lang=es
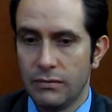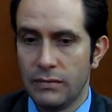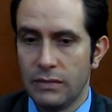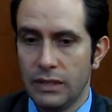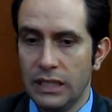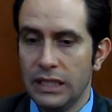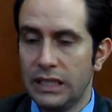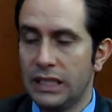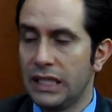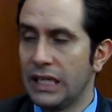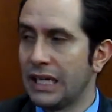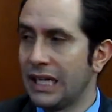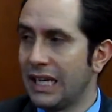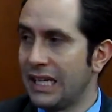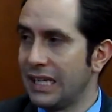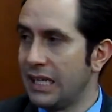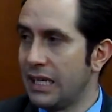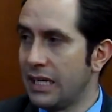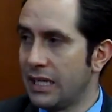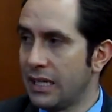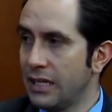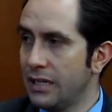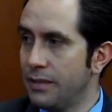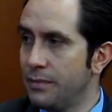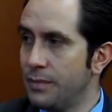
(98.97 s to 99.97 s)
integral del
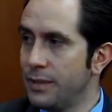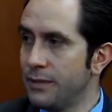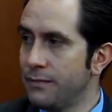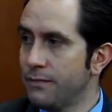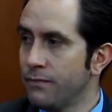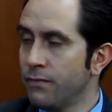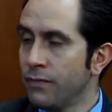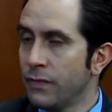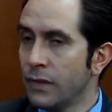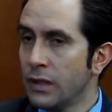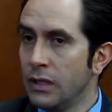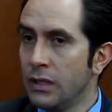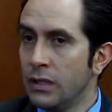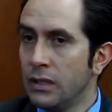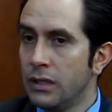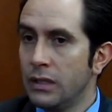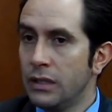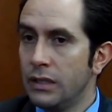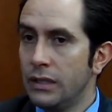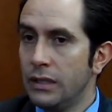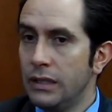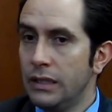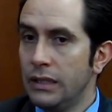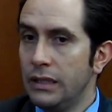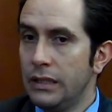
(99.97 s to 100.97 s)
régimen
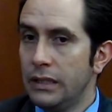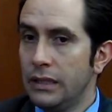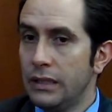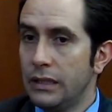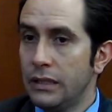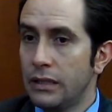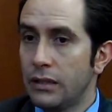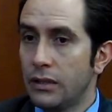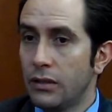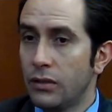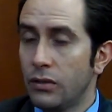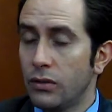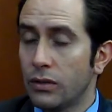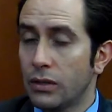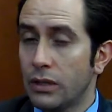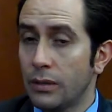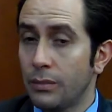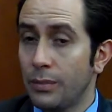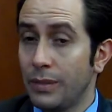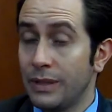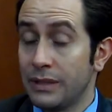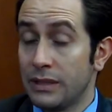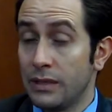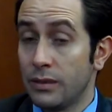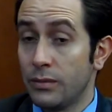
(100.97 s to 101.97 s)
y lo que
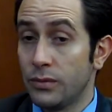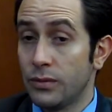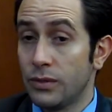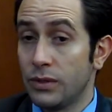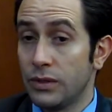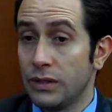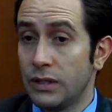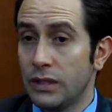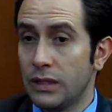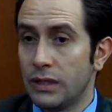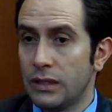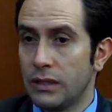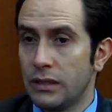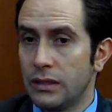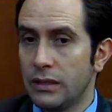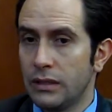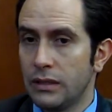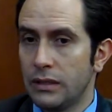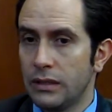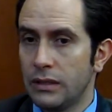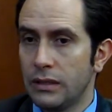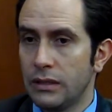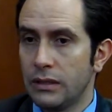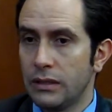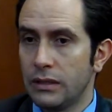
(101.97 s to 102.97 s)
pensamos hacer,
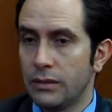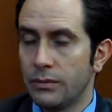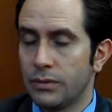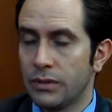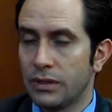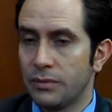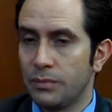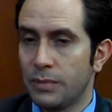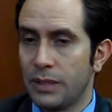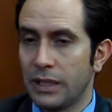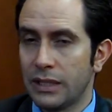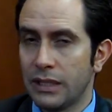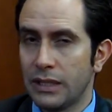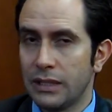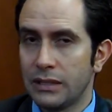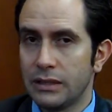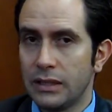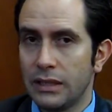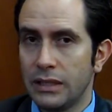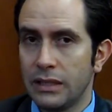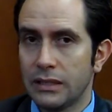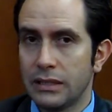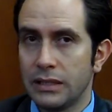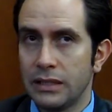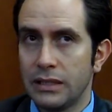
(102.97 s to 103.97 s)
eh, digamos que es parte de las
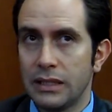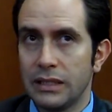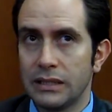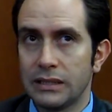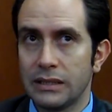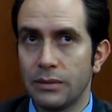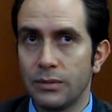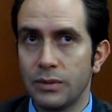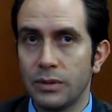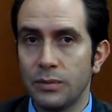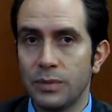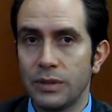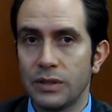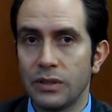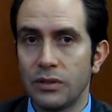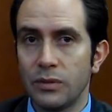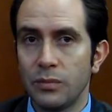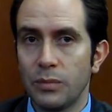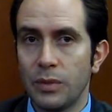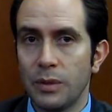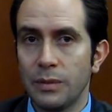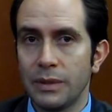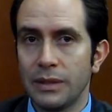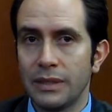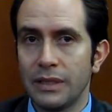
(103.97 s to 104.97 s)
tareas que ya estamos empezando a
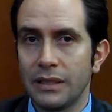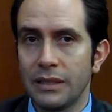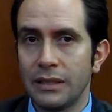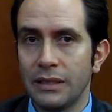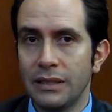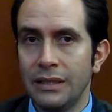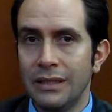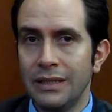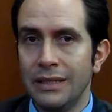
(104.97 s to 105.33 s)
implementar,